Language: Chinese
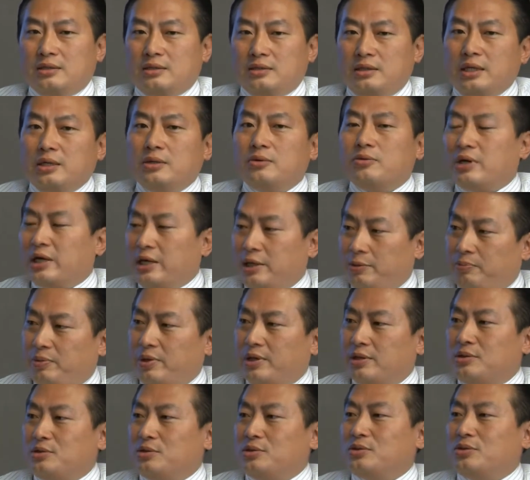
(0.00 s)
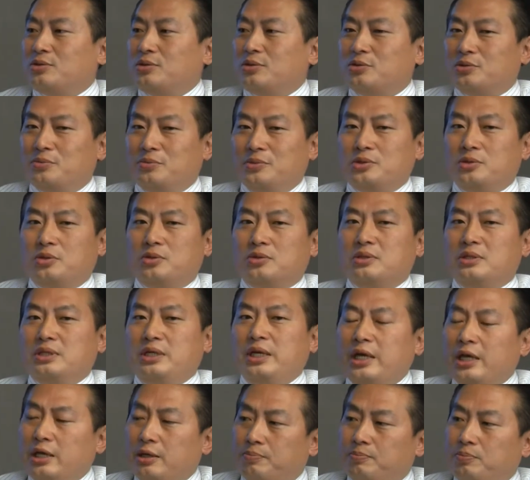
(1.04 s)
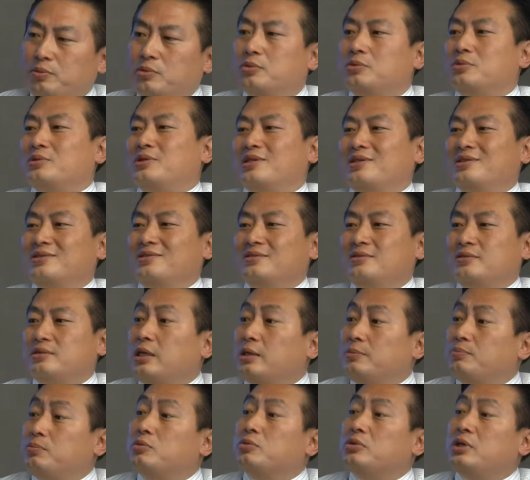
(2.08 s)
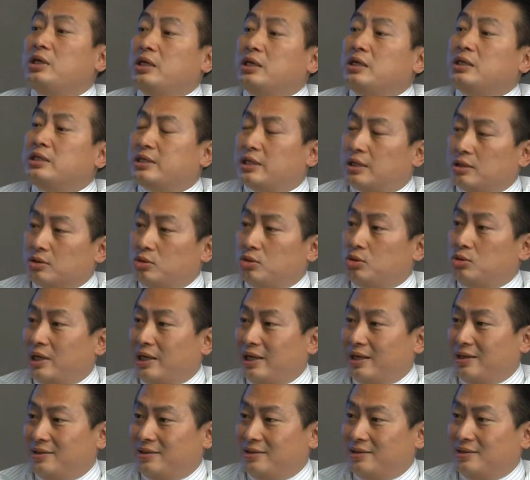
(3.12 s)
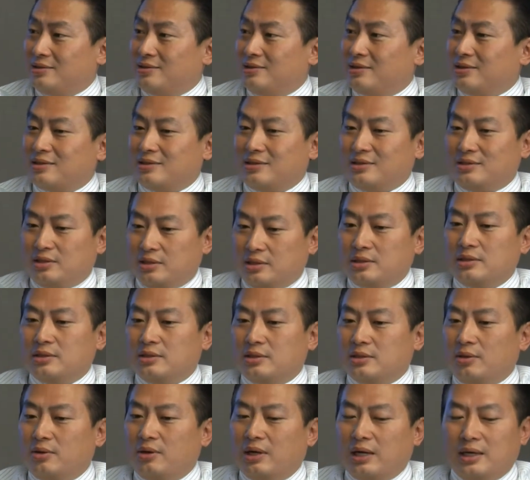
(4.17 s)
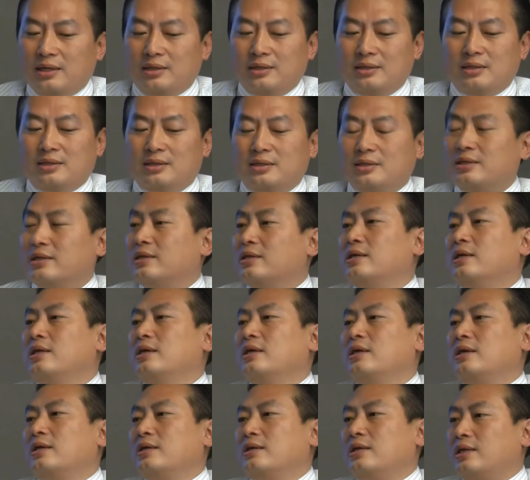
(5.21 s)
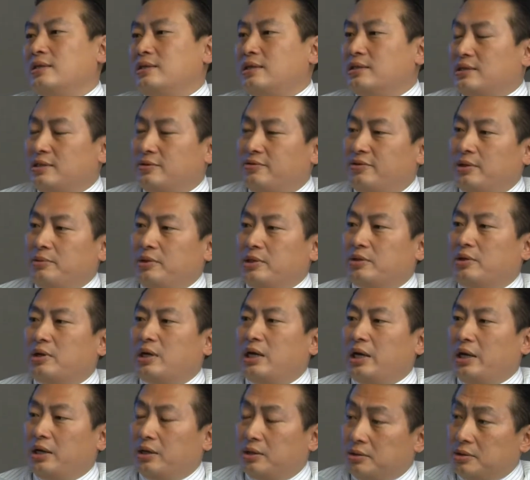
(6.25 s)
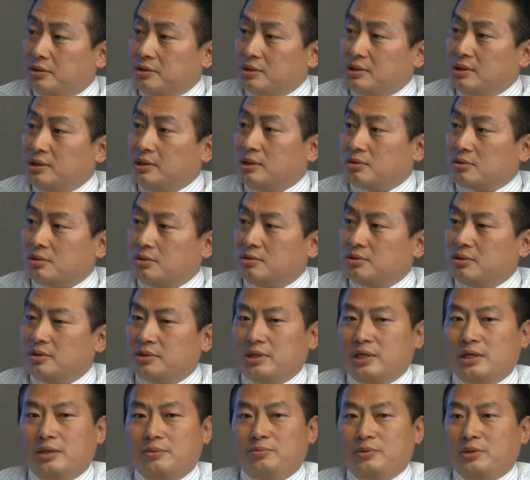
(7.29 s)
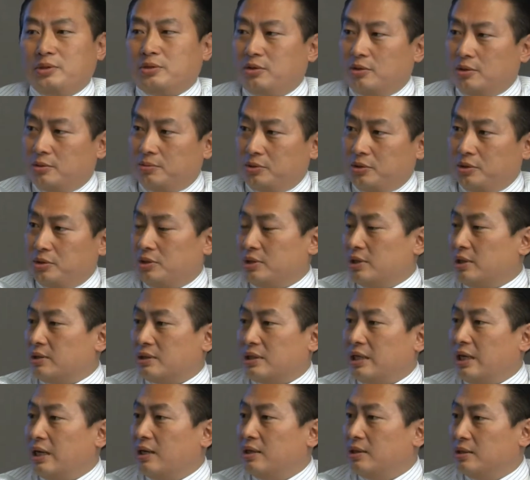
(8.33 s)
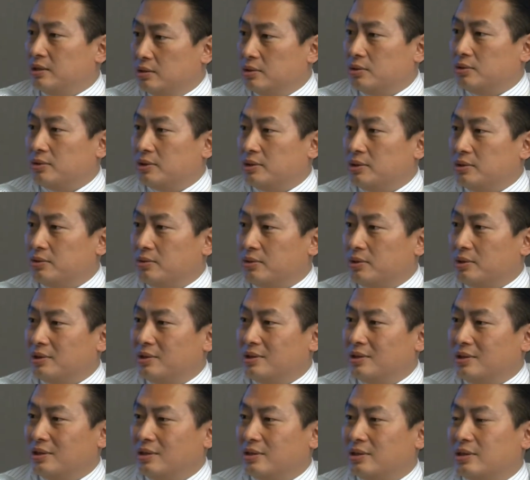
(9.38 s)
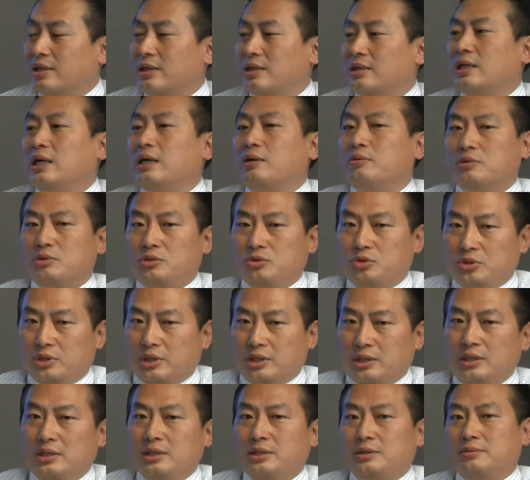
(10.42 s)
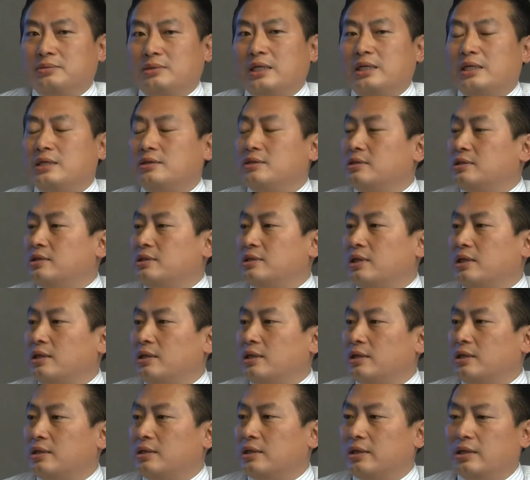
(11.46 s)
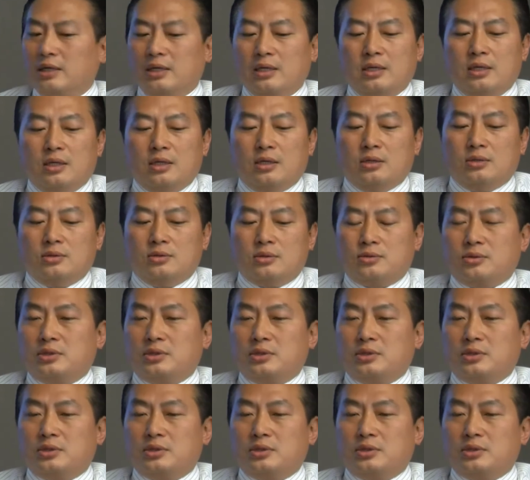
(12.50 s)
在另外一边，就是说我们从内部的内部影响出来的这个责任的话，OK。那在这方面的话，LLC 的功能要比 corporation 要大很多很多。OK，那我举个例，大家就知道了。OK，